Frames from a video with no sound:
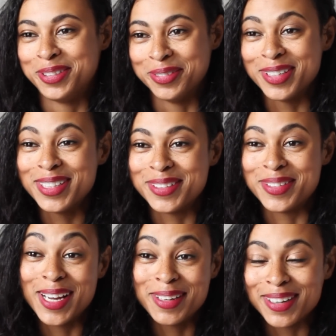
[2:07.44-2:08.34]
tu vois,
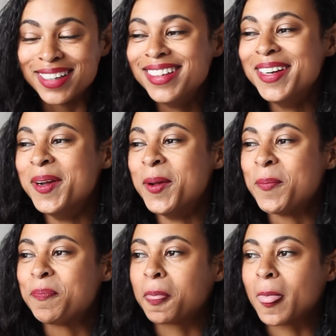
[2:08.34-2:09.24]
voilà quoi.
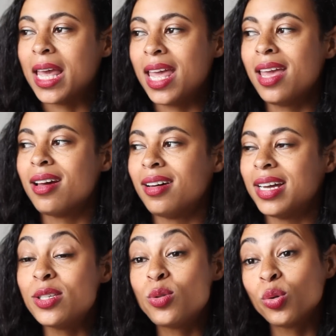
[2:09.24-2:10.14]
Et,
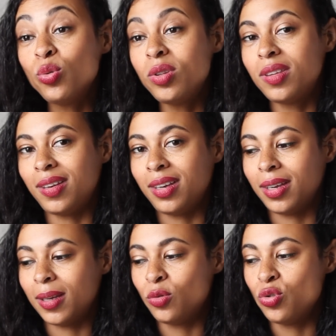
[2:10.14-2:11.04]
et surtout,
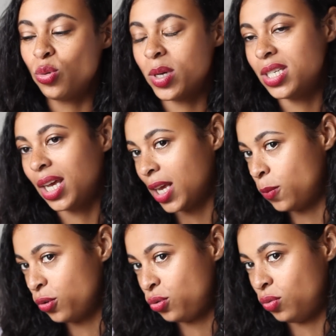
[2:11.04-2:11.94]
tu choisis à quel
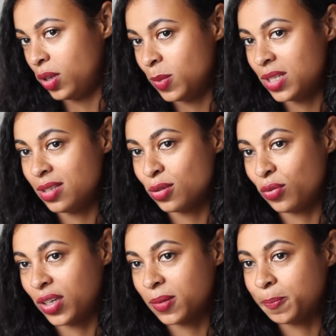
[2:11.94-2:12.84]
point tu vas être métisse en
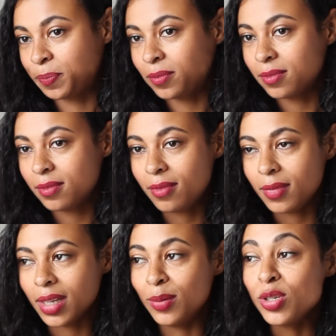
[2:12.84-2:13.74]
fait.
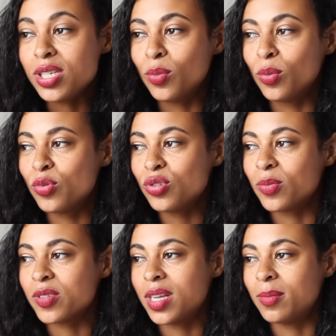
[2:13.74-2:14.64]
Et moi, c'est le moment où je
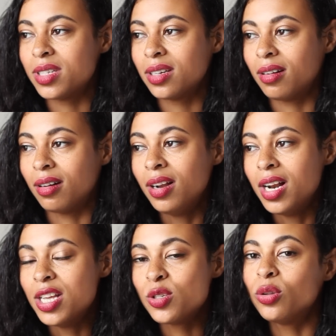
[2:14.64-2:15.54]
commençais à me dire, euh,
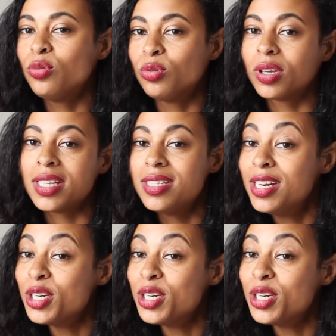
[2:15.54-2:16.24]
soit tu te raidis les